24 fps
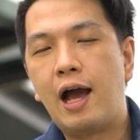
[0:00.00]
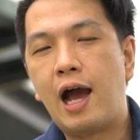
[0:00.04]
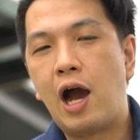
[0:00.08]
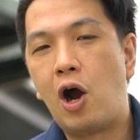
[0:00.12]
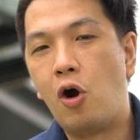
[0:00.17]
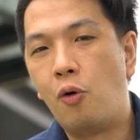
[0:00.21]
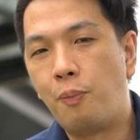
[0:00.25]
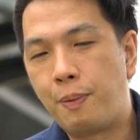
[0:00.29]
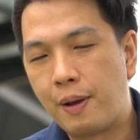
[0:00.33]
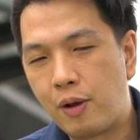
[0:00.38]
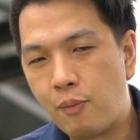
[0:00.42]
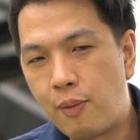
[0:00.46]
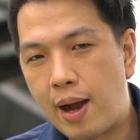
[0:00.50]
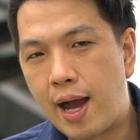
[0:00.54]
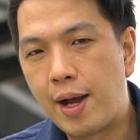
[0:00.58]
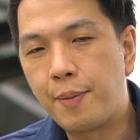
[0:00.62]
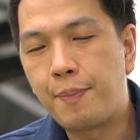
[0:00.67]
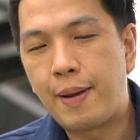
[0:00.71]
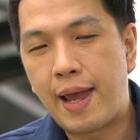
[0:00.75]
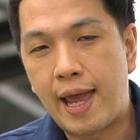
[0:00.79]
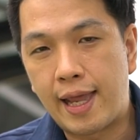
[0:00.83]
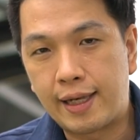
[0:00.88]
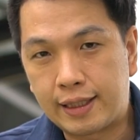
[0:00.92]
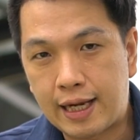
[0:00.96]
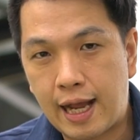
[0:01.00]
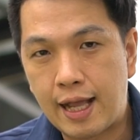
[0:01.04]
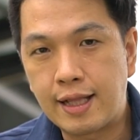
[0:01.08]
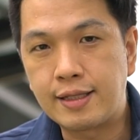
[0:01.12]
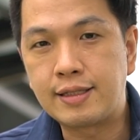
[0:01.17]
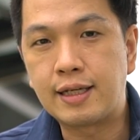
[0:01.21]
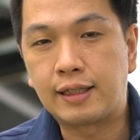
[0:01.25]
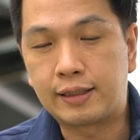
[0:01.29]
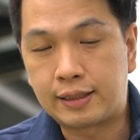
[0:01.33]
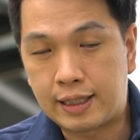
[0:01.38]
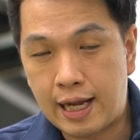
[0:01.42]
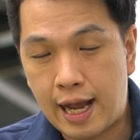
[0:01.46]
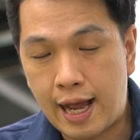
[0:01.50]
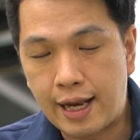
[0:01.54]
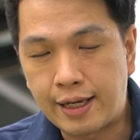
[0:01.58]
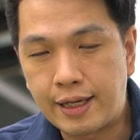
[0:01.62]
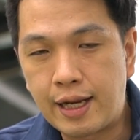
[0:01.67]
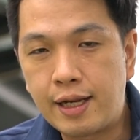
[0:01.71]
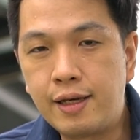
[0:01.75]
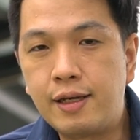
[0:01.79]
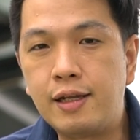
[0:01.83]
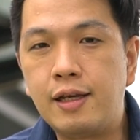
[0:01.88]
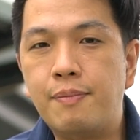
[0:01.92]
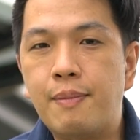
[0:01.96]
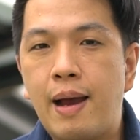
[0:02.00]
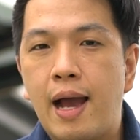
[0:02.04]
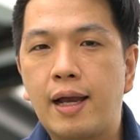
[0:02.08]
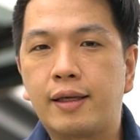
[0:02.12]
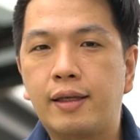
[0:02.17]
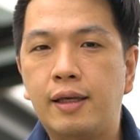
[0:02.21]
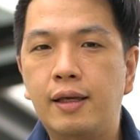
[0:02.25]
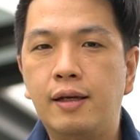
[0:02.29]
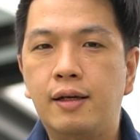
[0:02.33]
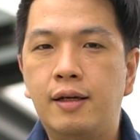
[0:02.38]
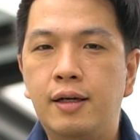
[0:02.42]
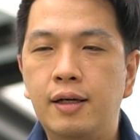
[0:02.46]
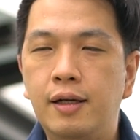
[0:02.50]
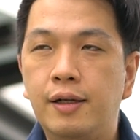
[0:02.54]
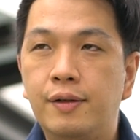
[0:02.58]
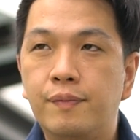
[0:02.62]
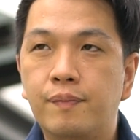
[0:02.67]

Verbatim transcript: เอาไปวางแผนการจัดการได้ดีมากยิ่งขึ้น